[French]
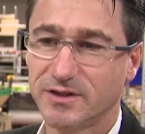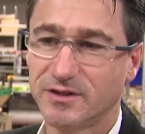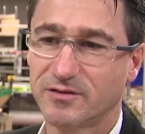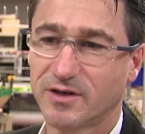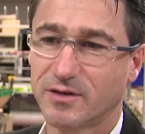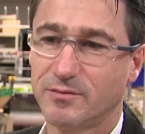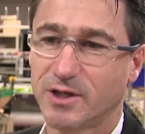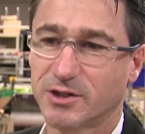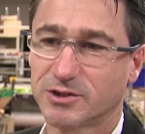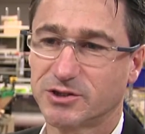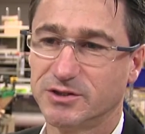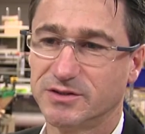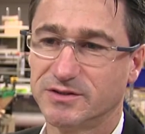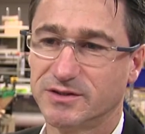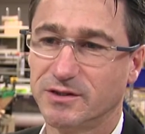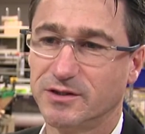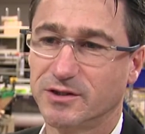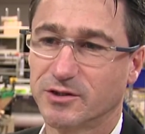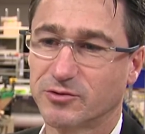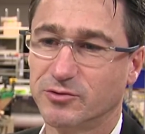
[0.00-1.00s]
des vrais marchés.
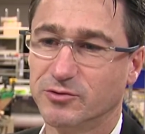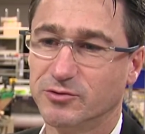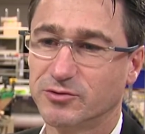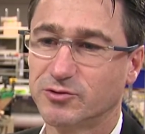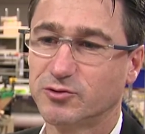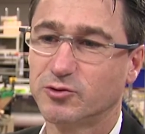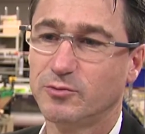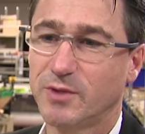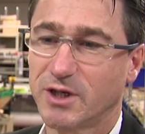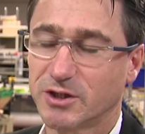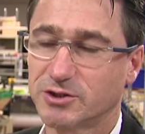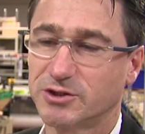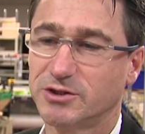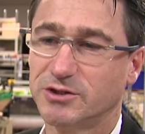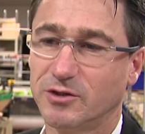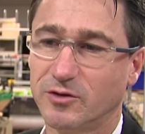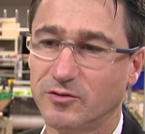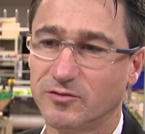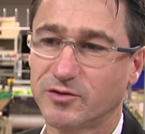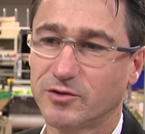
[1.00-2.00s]
C'est-à-dire que ce
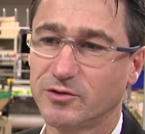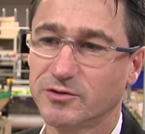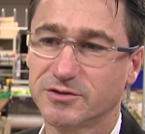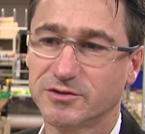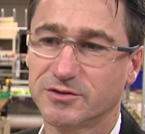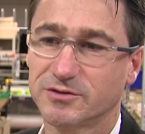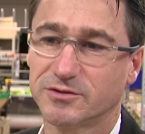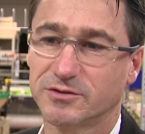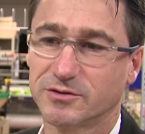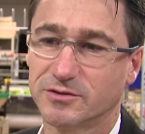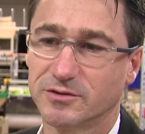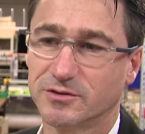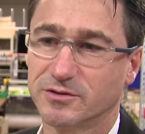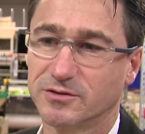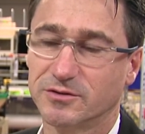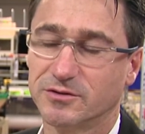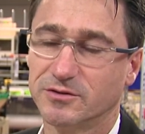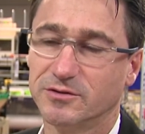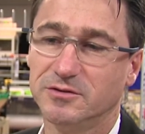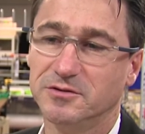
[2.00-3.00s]
marché en France,
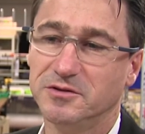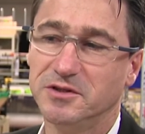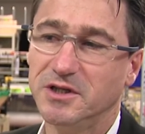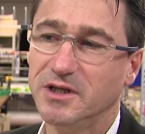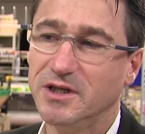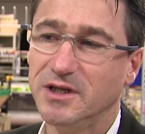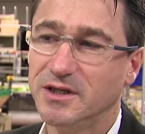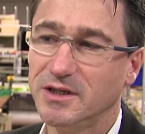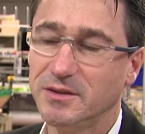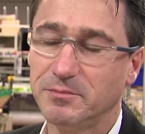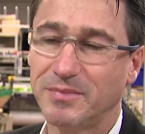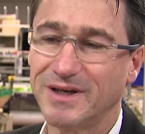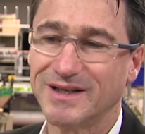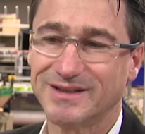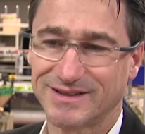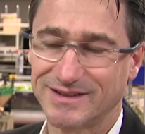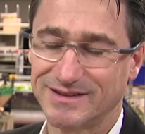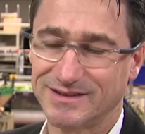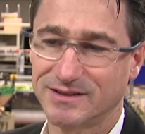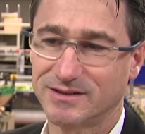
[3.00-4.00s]
euh, il n'est pas
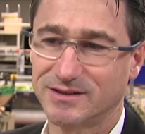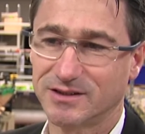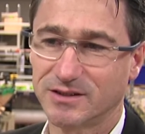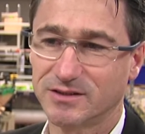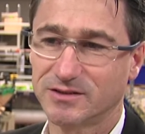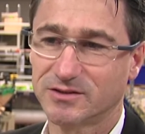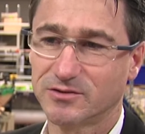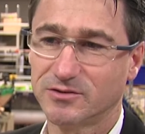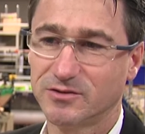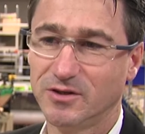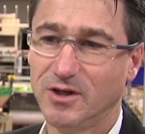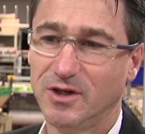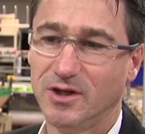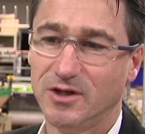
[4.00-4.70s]
très intéressant.